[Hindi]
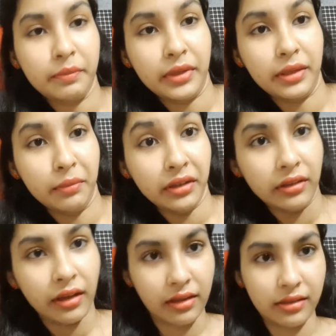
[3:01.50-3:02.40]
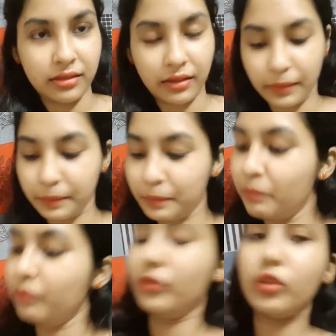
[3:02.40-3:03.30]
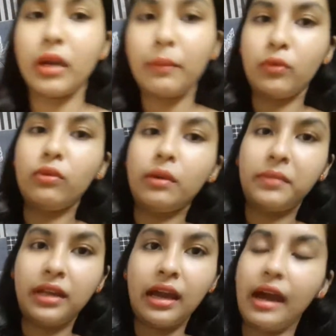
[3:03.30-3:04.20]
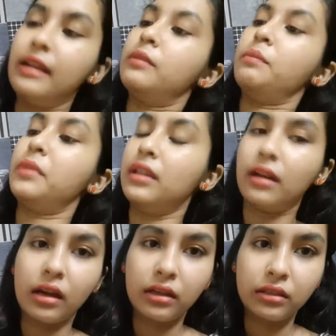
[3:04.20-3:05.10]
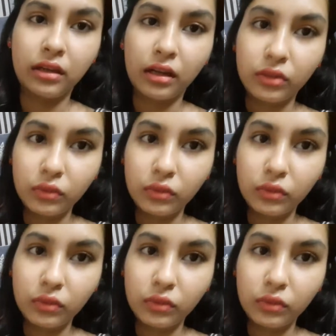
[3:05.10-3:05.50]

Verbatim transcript: पिगमेंट है इसके तो मैं आपको अपने हैंड पे लगा के दिखाती